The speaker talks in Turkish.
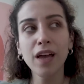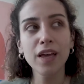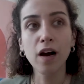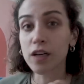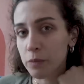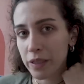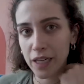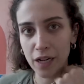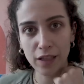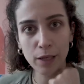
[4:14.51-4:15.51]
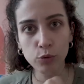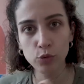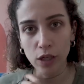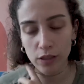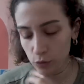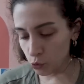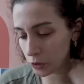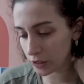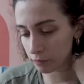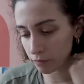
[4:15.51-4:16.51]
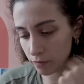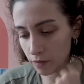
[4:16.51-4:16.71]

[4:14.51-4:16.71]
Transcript: E, aklıma gelenler bunlar. Umarım